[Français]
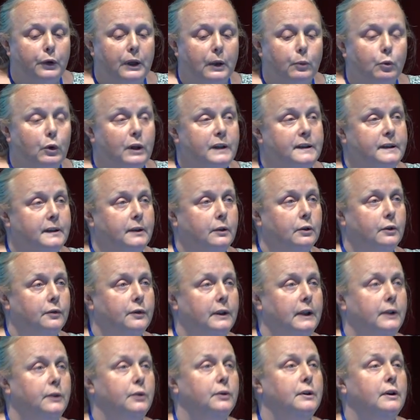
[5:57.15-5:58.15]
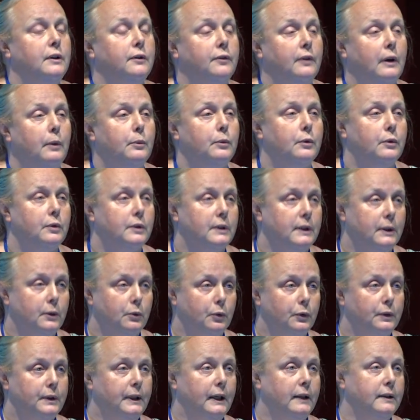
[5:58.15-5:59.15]
la moitié en fait, des femmes qui
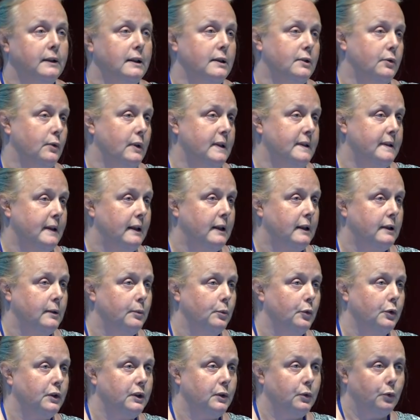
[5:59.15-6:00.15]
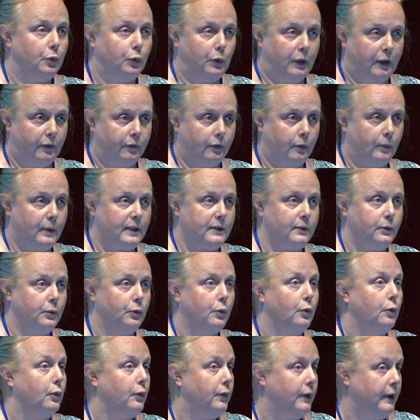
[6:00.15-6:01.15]
contactent SOS Allaitement qui ont eu
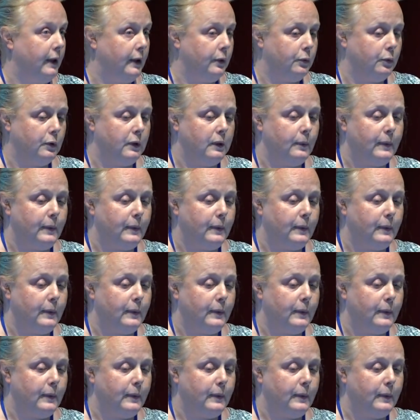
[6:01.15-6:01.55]
l'information via